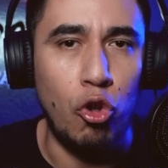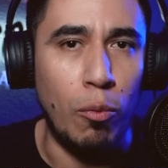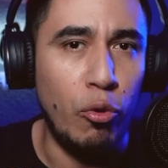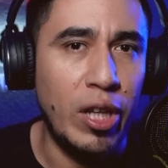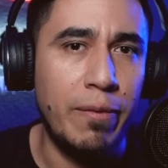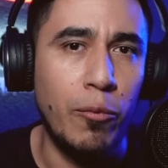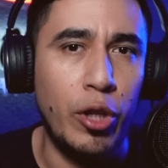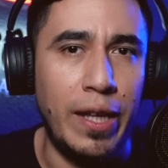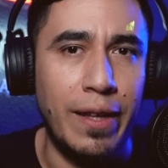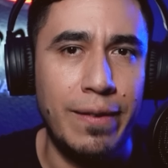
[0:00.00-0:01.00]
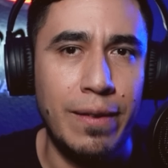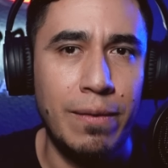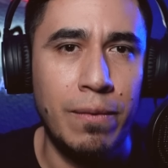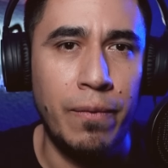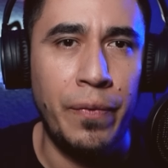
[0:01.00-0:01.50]
tomó unas monedas,
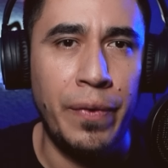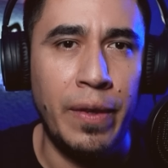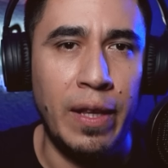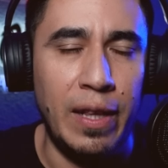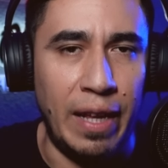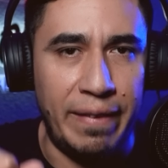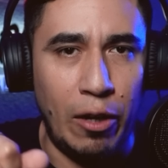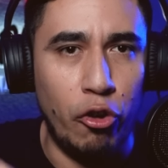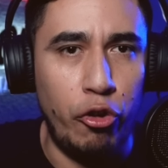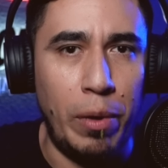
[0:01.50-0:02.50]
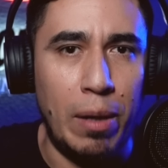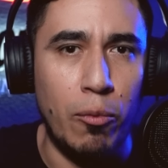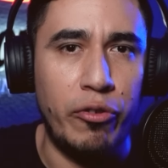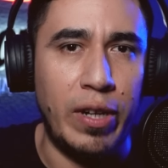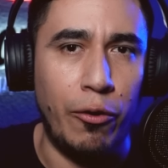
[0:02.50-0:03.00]
las dejó sobre el
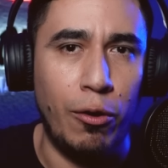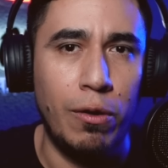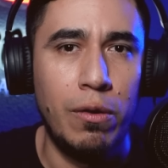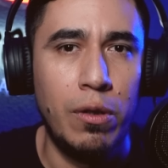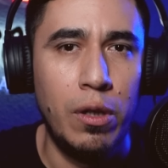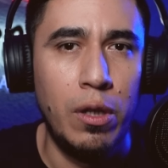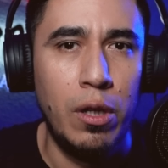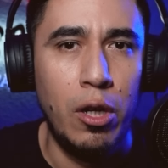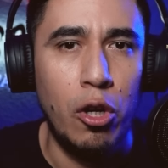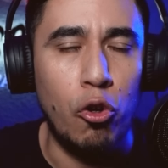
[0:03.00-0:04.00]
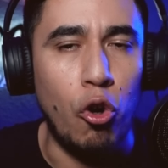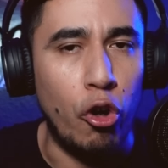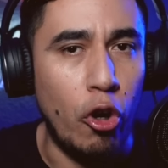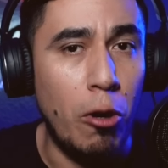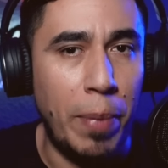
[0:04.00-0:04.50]
mostrador,
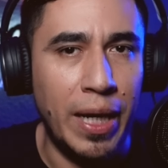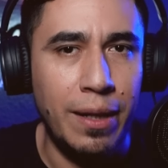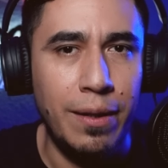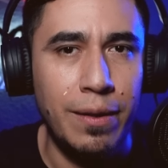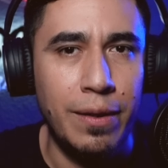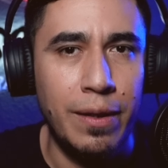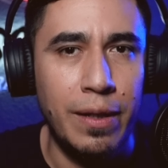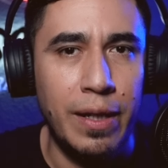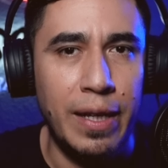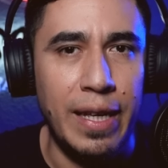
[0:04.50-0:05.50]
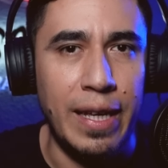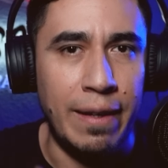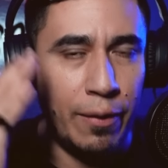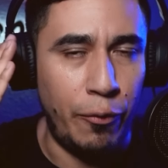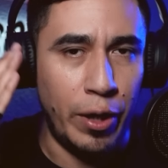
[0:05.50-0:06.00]
cogió el pan y
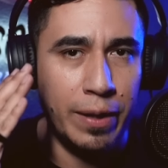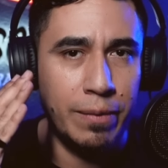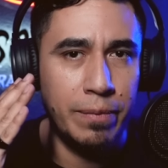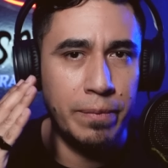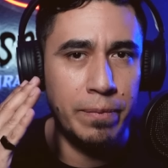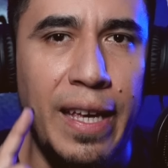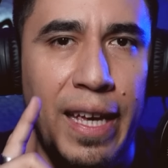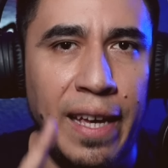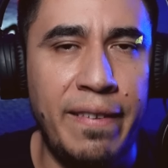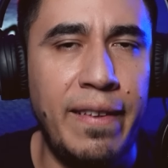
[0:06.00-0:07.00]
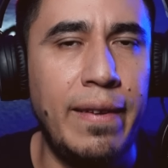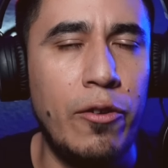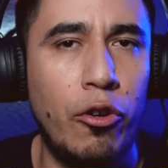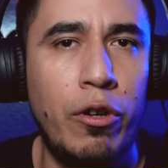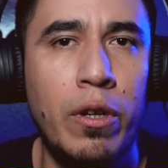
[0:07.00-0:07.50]
se fue. Este
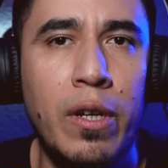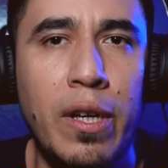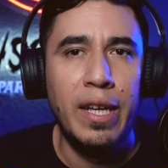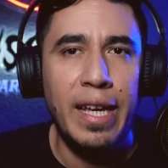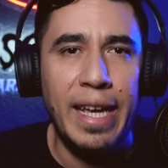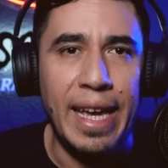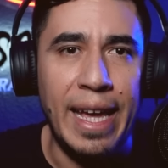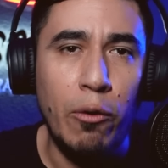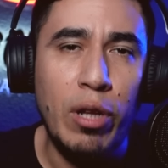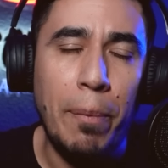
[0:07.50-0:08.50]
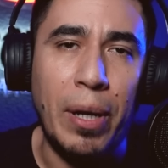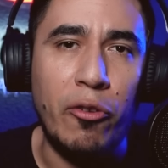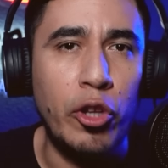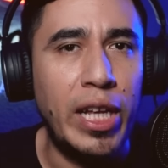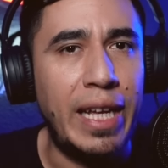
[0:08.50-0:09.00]
señor era una
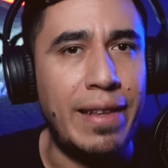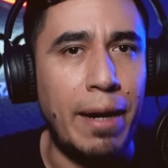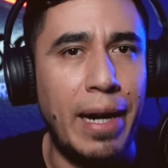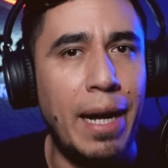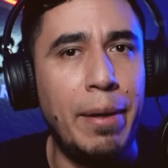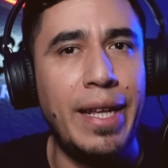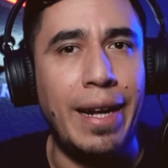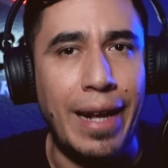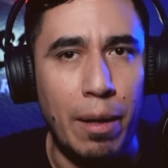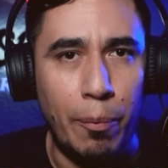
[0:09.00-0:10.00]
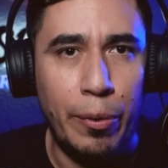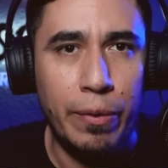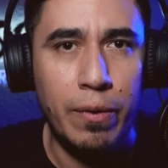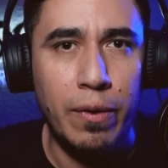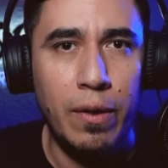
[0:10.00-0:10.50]
persona que trabajaba en el campo,
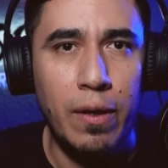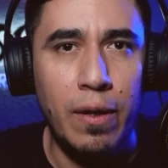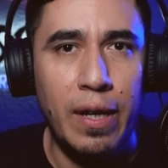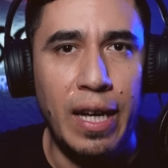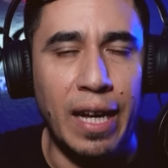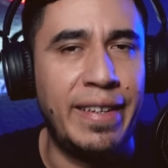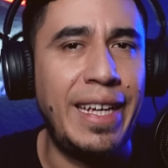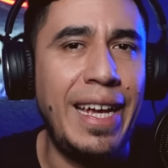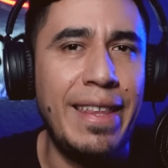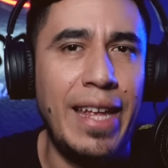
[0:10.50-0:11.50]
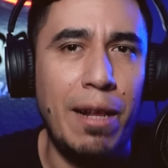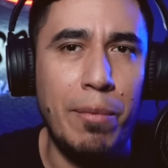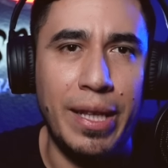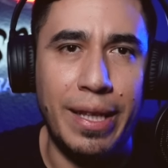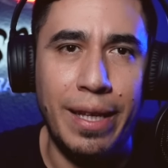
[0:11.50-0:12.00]
así que
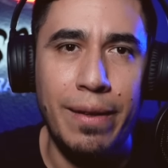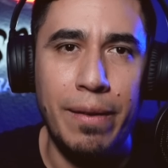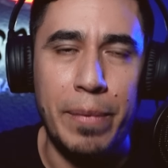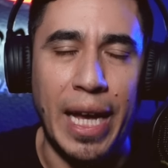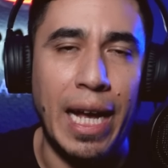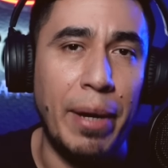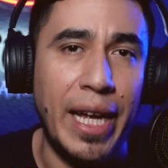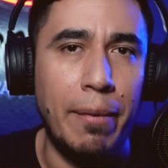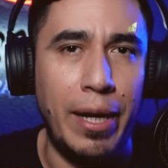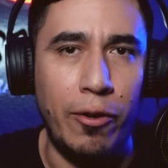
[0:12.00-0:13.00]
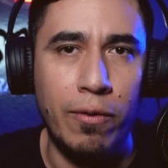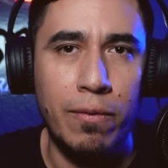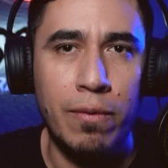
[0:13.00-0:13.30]
generalmente viajaba en caballo.